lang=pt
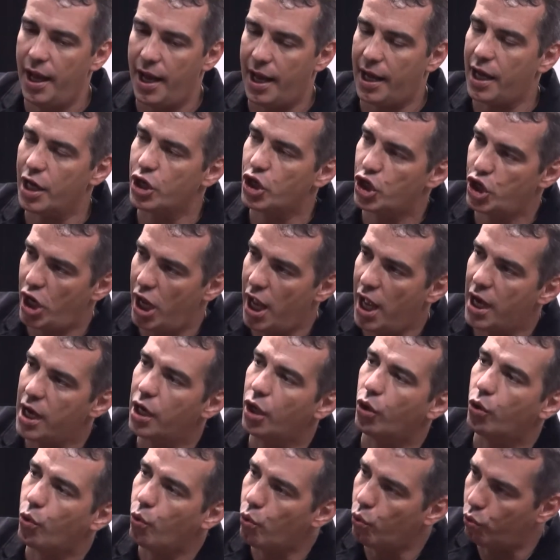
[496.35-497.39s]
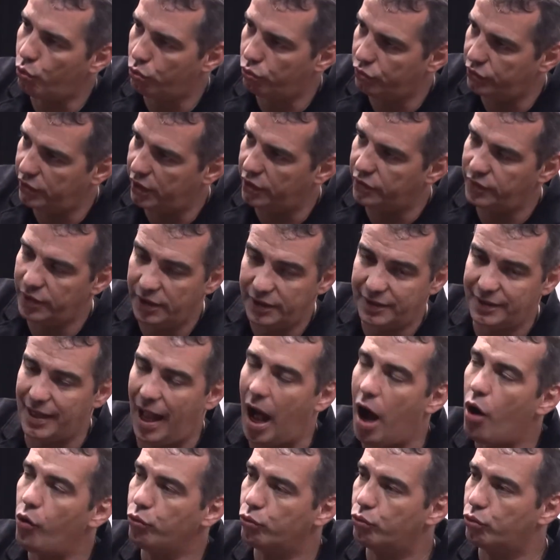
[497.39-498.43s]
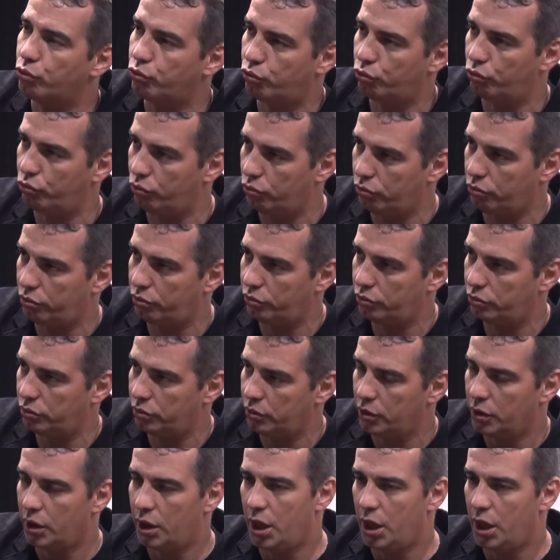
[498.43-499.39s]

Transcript: ela gera lucros e às vezes altos lucros.